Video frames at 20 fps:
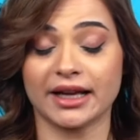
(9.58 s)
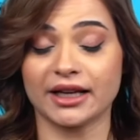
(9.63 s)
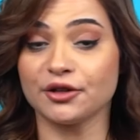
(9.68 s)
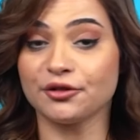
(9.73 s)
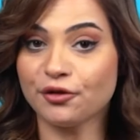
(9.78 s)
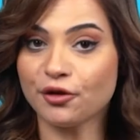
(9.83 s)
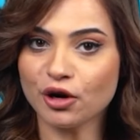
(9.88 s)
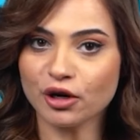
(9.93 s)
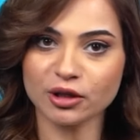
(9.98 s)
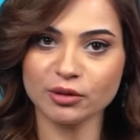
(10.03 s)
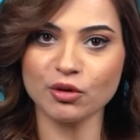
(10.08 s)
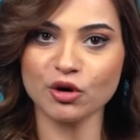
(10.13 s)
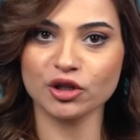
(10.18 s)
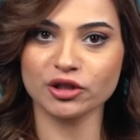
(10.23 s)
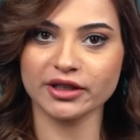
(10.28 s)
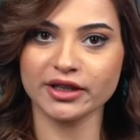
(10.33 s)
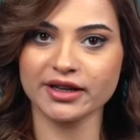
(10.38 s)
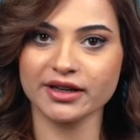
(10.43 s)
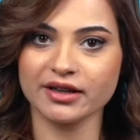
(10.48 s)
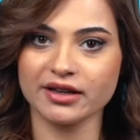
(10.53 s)
يعني فوق
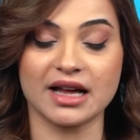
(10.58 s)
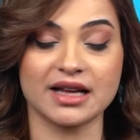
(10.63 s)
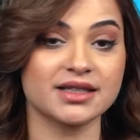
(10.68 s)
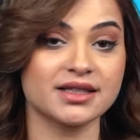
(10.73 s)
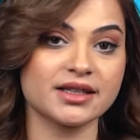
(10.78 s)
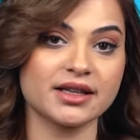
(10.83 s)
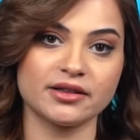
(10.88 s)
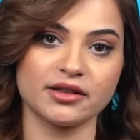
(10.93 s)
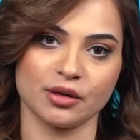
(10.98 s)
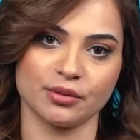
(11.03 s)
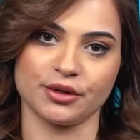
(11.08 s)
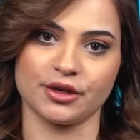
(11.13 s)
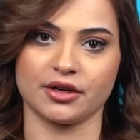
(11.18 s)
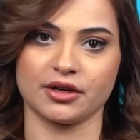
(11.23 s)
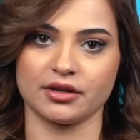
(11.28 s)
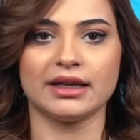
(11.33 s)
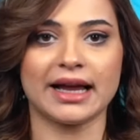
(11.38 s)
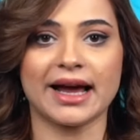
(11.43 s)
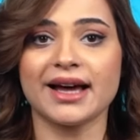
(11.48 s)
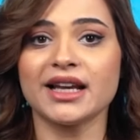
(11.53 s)
الموتة عصيت
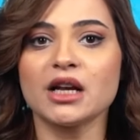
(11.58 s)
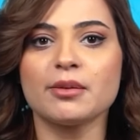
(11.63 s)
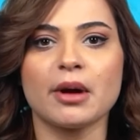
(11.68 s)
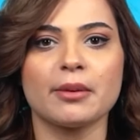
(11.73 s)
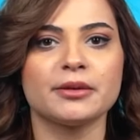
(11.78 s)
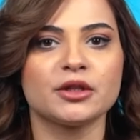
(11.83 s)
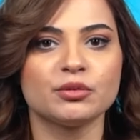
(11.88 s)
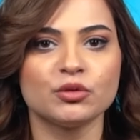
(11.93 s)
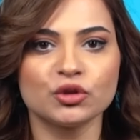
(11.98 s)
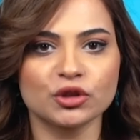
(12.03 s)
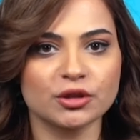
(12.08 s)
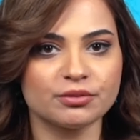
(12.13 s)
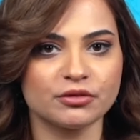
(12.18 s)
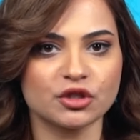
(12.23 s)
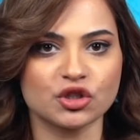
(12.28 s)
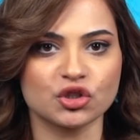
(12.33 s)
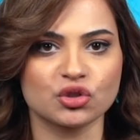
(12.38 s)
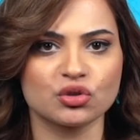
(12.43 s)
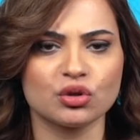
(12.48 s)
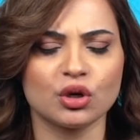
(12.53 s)
قبر العالم عم تموت
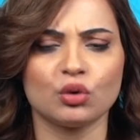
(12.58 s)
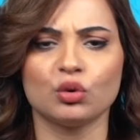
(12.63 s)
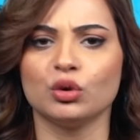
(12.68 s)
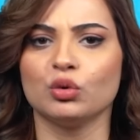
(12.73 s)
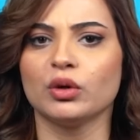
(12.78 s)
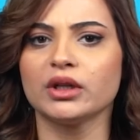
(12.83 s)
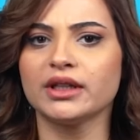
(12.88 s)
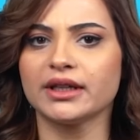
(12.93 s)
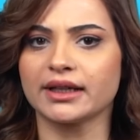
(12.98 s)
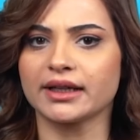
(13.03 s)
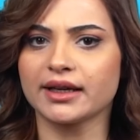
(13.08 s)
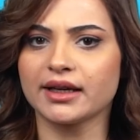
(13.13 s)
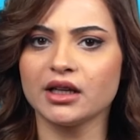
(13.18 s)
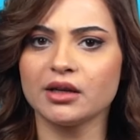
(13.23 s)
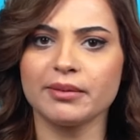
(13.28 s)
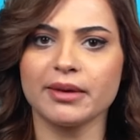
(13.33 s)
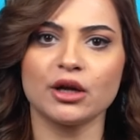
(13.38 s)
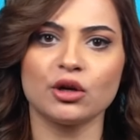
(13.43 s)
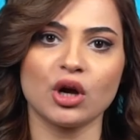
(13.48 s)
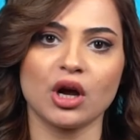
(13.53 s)
من الجوع والوضع
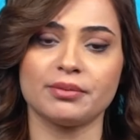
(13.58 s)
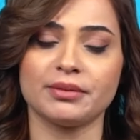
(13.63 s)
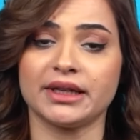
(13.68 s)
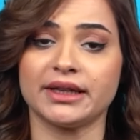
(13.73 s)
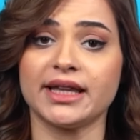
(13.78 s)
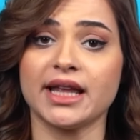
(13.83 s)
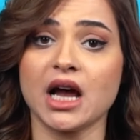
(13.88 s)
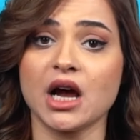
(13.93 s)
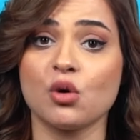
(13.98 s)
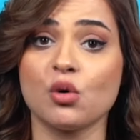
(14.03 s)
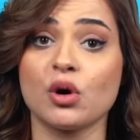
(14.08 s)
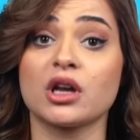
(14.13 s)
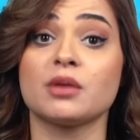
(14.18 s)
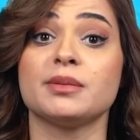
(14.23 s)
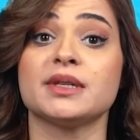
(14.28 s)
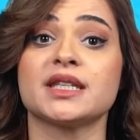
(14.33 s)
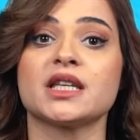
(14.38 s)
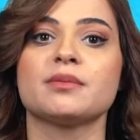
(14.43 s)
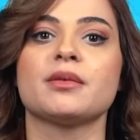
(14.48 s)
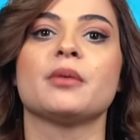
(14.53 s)
كل ماله عم يتدهور
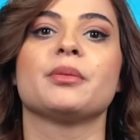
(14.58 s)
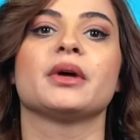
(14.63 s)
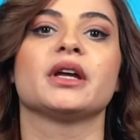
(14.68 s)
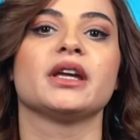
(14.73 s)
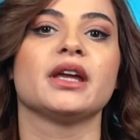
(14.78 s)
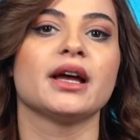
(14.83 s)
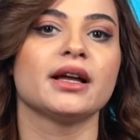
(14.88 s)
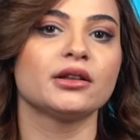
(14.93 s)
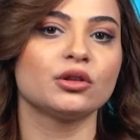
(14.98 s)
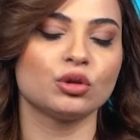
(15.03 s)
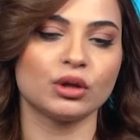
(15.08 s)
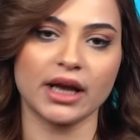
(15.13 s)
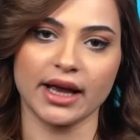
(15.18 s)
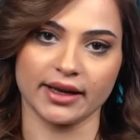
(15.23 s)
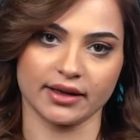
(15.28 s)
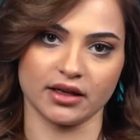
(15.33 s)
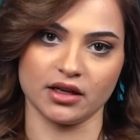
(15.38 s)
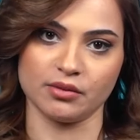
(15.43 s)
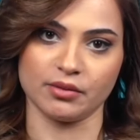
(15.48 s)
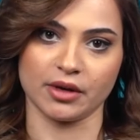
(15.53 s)
بسبب قيادته
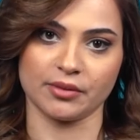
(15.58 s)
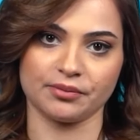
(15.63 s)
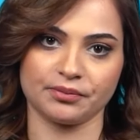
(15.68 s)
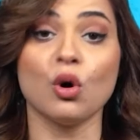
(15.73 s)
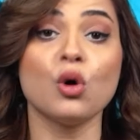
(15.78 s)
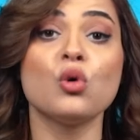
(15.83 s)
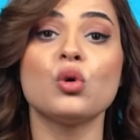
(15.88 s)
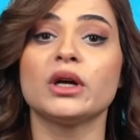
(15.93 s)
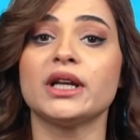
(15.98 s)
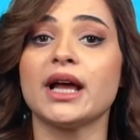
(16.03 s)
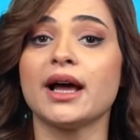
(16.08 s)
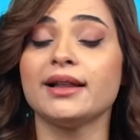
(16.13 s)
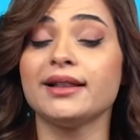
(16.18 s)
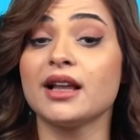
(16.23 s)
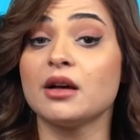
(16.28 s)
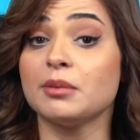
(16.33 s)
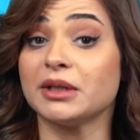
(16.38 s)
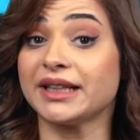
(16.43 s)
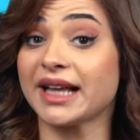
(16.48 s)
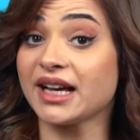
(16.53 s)
الحكيمة وهو
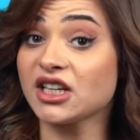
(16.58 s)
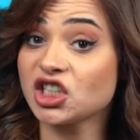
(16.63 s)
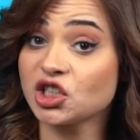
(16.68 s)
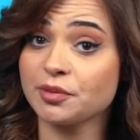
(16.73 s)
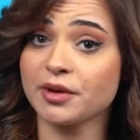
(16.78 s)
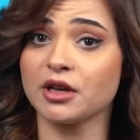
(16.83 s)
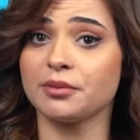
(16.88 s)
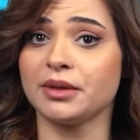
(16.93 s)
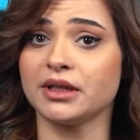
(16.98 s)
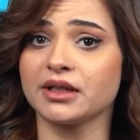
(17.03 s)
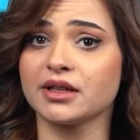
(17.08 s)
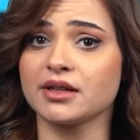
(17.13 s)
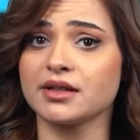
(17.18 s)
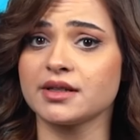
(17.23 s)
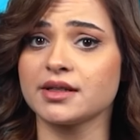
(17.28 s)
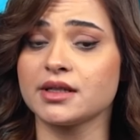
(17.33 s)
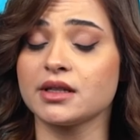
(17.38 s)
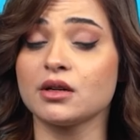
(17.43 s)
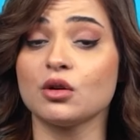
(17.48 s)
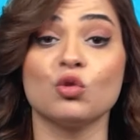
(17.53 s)
لهلا متعشبق
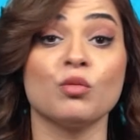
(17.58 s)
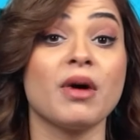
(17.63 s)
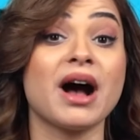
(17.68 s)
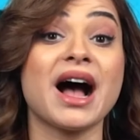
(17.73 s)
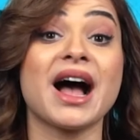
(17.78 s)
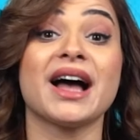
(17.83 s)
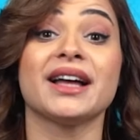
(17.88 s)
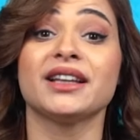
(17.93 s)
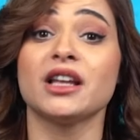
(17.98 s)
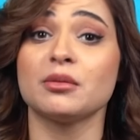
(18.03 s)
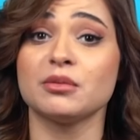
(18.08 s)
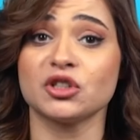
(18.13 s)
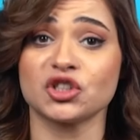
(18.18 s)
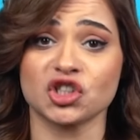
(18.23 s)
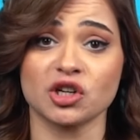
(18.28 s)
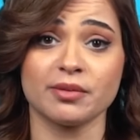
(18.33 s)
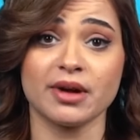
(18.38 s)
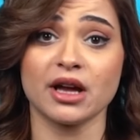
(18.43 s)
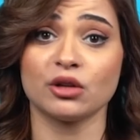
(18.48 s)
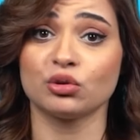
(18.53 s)
بالكرسي وما حدا من
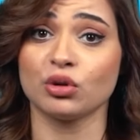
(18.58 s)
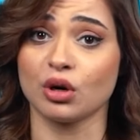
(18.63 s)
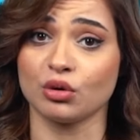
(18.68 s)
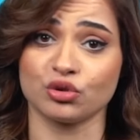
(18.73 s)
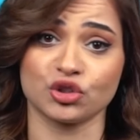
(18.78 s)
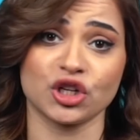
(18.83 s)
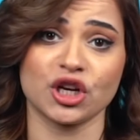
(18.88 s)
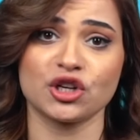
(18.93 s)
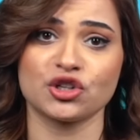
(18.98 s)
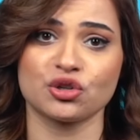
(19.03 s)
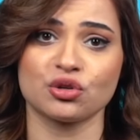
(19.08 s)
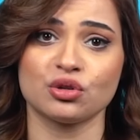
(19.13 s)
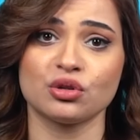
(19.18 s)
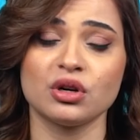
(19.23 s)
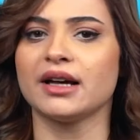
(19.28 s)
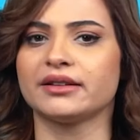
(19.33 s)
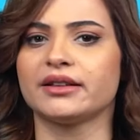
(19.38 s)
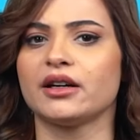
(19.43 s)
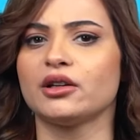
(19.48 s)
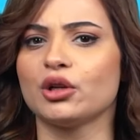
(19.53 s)
جماعته أو
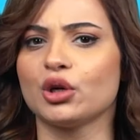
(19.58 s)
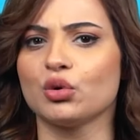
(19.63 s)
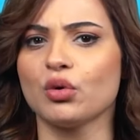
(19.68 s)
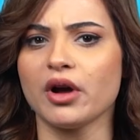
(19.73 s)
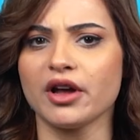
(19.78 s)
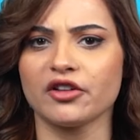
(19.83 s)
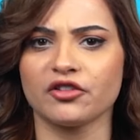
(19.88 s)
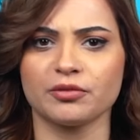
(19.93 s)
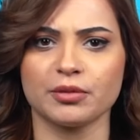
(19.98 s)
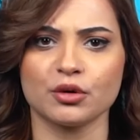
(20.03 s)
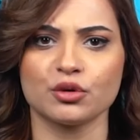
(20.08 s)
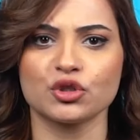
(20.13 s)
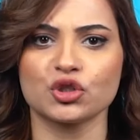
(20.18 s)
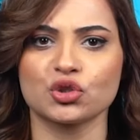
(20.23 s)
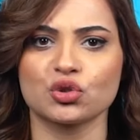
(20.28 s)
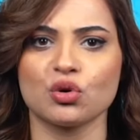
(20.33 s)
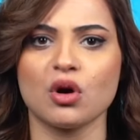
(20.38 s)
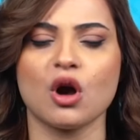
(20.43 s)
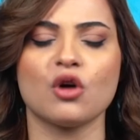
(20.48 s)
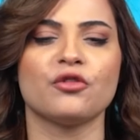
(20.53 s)
جيشه خطر له يوقف
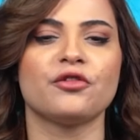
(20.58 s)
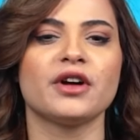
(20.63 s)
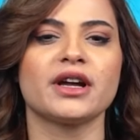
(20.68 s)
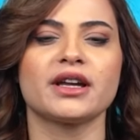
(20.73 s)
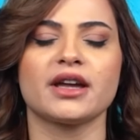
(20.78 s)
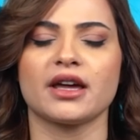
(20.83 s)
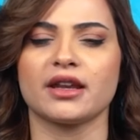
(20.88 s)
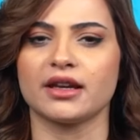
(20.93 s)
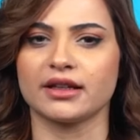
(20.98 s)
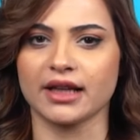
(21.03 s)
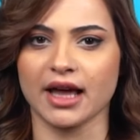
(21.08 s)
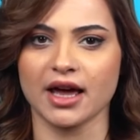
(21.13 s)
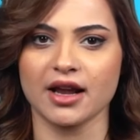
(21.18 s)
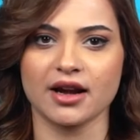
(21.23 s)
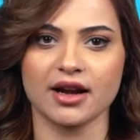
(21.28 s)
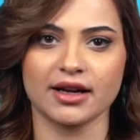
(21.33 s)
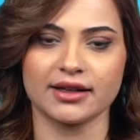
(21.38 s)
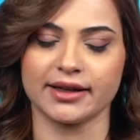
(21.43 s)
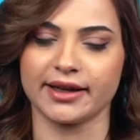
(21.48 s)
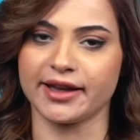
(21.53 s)
بوشه أو فكر
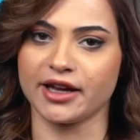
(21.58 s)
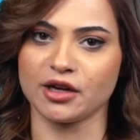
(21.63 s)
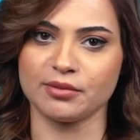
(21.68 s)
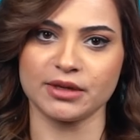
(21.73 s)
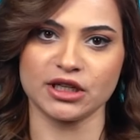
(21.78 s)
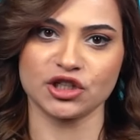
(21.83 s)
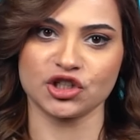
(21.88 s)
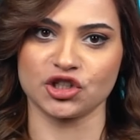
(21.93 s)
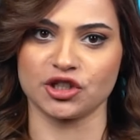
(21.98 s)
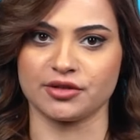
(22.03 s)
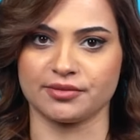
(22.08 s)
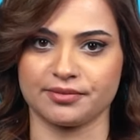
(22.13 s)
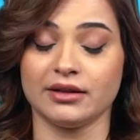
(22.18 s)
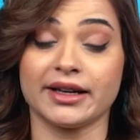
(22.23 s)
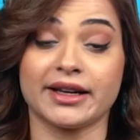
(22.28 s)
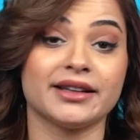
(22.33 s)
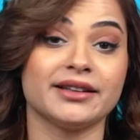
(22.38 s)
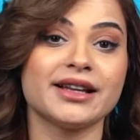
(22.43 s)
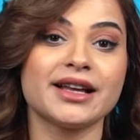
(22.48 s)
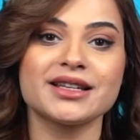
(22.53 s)
يتحرك ليعمل شيء
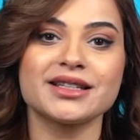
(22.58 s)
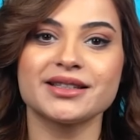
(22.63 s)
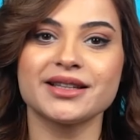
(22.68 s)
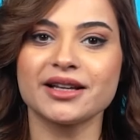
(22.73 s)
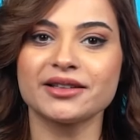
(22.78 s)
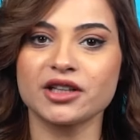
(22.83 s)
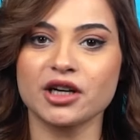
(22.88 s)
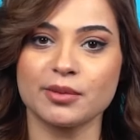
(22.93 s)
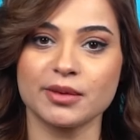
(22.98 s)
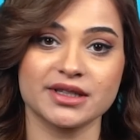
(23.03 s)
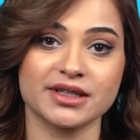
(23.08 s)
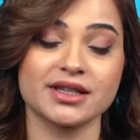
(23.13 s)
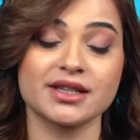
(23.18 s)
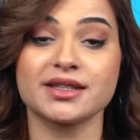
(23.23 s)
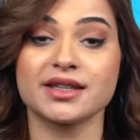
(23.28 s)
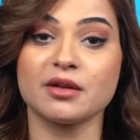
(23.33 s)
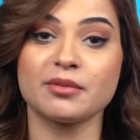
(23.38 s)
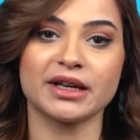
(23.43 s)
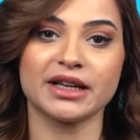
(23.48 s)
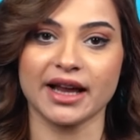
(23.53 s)
لكن الناس ناطرة
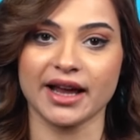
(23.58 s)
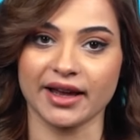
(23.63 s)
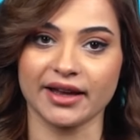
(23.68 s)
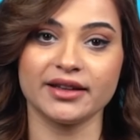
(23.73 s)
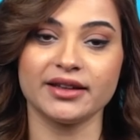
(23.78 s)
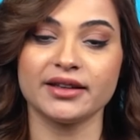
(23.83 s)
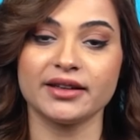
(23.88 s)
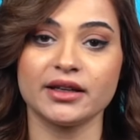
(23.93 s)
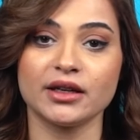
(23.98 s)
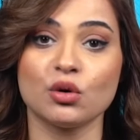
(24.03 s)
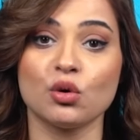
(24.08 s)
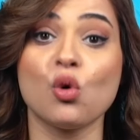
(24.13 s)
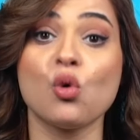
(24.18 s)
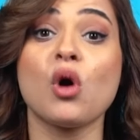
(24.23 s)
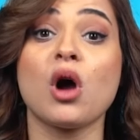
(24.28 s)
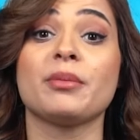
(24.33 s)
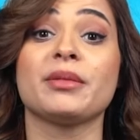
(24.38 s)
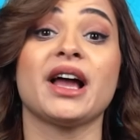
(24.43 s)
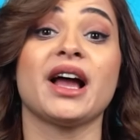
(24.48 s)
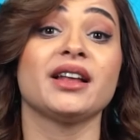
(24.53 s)
بصيص أمل حقيقي
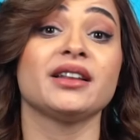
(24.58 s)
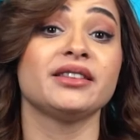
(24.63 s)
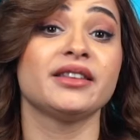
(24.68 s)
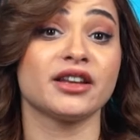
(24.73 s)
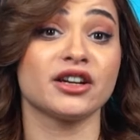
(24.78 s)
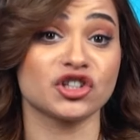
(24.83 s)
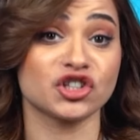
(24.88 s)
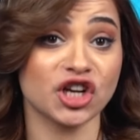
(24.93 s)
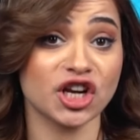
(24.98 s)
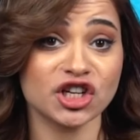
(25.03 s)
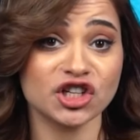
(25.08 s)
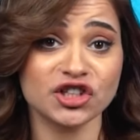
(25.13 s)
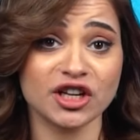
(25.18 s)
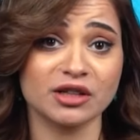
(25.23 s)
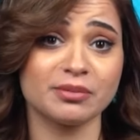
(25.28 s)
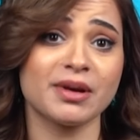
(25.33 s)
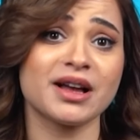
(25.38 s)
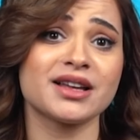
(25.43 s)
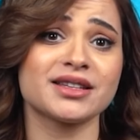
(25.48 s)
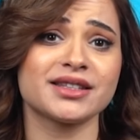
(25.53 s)
وهو عم يحضر
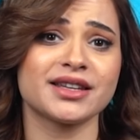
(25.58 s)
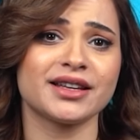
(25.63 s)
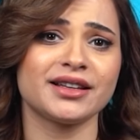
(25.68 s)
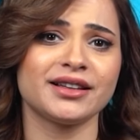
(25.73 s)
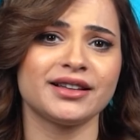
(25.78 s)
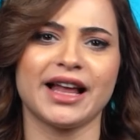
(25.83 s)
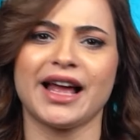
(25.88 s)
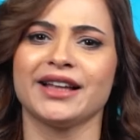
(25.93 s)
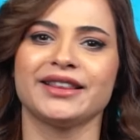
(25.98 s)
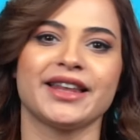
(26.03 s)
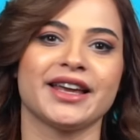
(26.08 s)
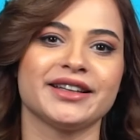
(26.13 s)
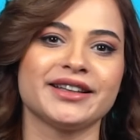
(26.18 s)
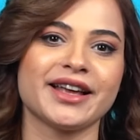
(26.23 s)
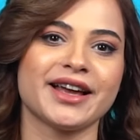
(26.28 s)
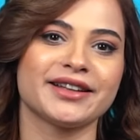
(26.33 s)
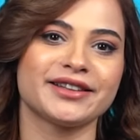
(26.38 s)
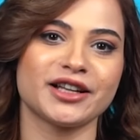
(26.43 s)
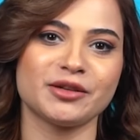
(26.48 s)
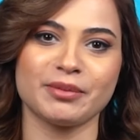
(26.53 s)
جيشنا الباسل لحتى
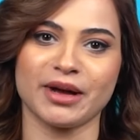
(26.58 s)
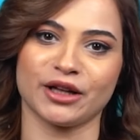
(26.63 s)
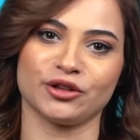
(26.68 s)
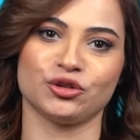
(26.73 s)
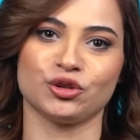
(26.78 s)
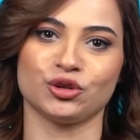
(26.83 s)
يتقاتل مع